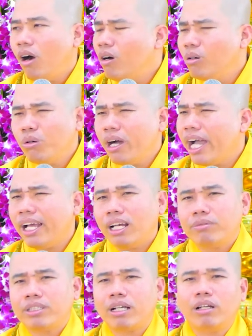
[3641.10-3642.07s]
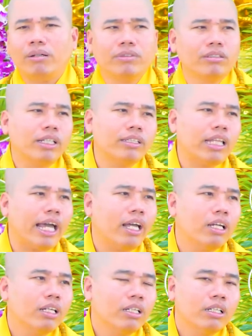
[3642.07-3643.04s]
khó quá, làm sao làm được đấy ta.
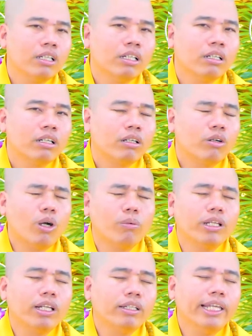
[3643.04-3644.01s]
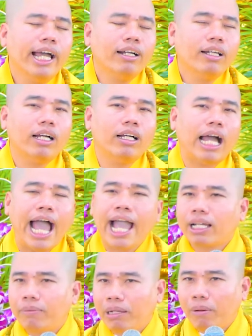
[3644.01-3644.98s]
Cuối cùng Nhuận Đức nhớ là
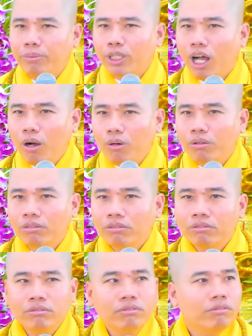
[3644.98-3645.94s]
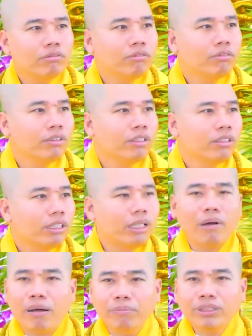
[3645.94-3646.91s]
cái máy bấm số
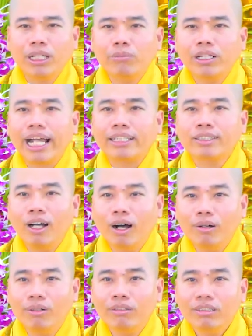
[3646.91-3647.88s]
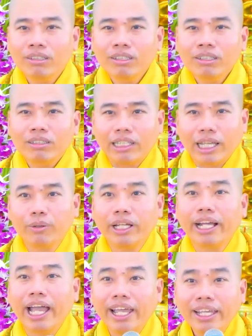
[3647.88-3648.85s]
thì bấm xong nó ra số, chiều
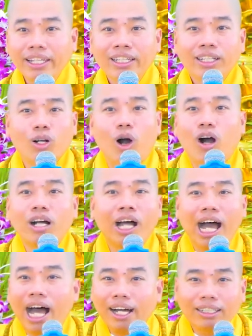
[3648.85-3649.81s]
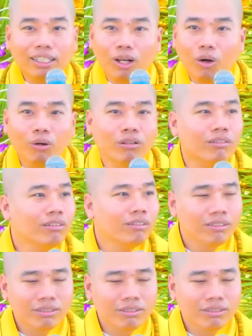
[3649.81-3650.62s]
đi ghi gọn hơn luôn.